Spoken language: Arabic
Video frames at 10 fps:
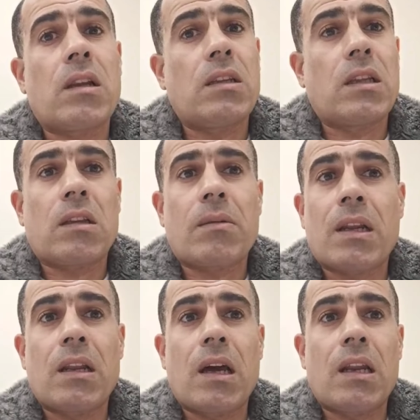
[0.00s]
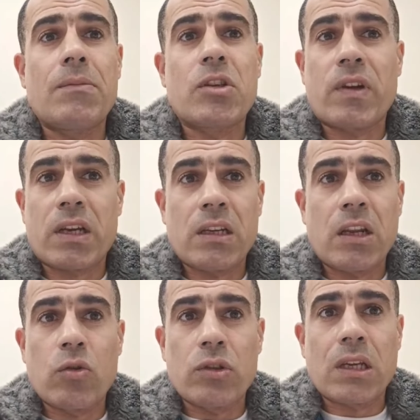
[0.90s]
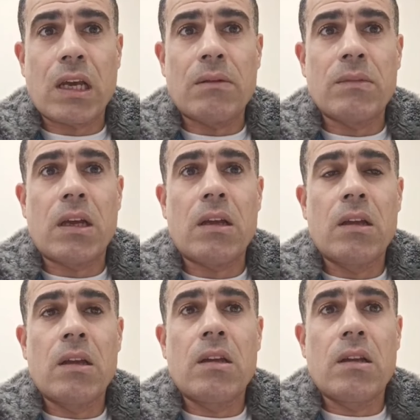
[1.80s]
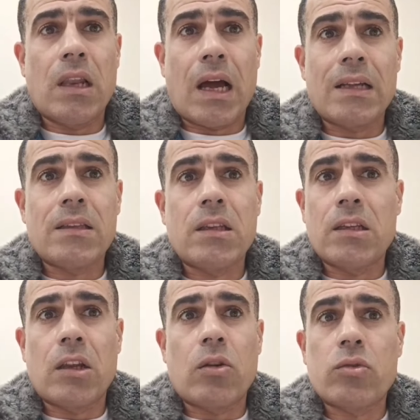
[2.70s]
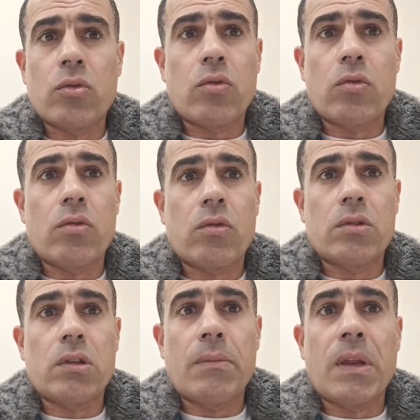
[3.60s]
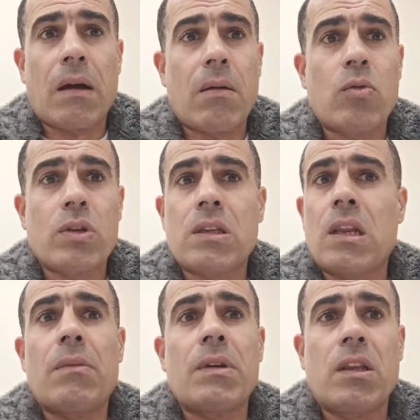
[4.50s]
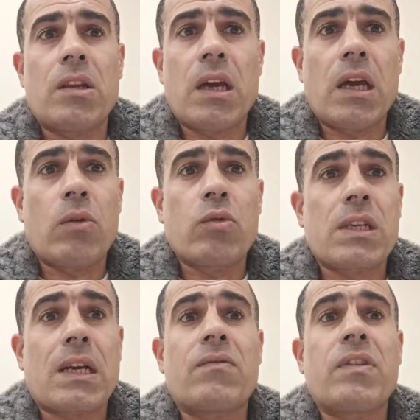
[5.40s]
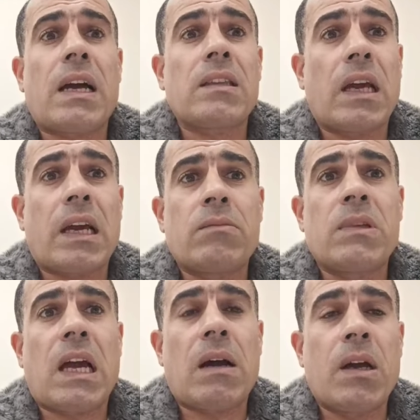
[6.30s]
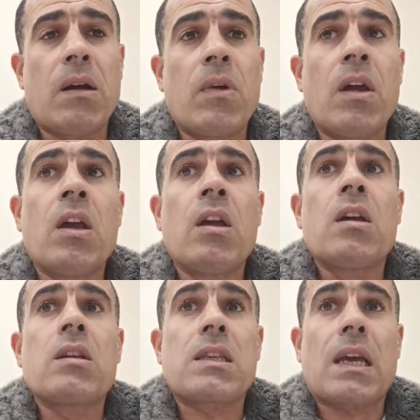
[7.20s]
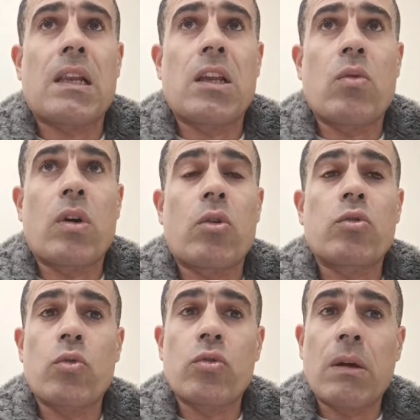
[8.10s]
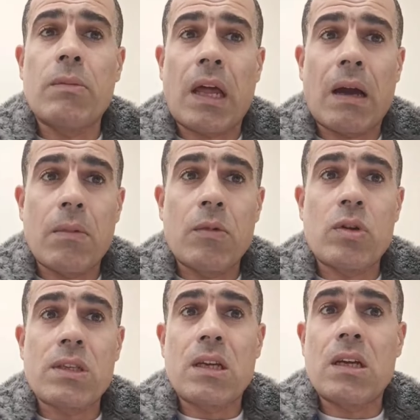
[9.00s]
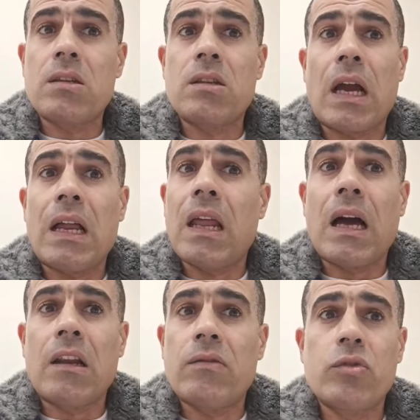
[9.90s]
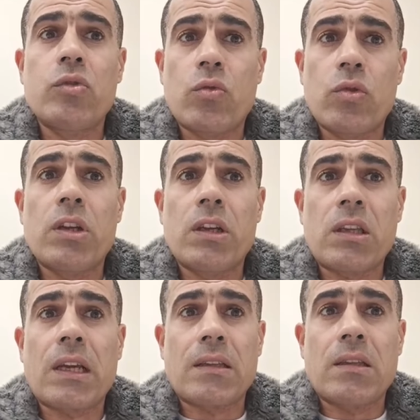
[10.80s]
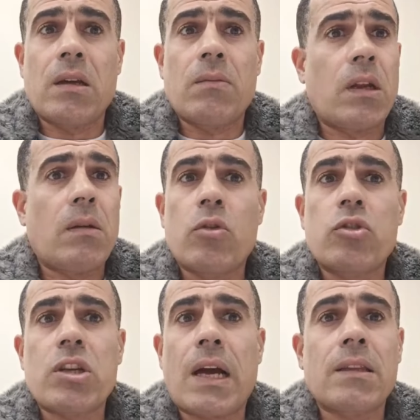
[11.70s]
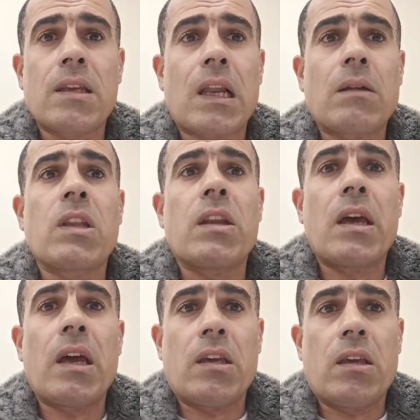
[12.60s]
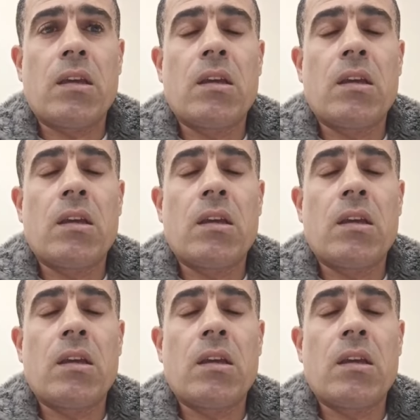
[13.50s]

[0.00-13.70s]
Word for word: لان طبعا انا مش فاكر ان انا قلت الكلام ده لحد ان انا قلت له ده من حمام الوزان ابدا نهائي واذا كان في حد اخد مني حمام زغليل وانا قلت له ده من حمام الوزان يعلق على الفيديو يقول ان انت كذاب انا ما قلتش لحد الكلام ده نهائي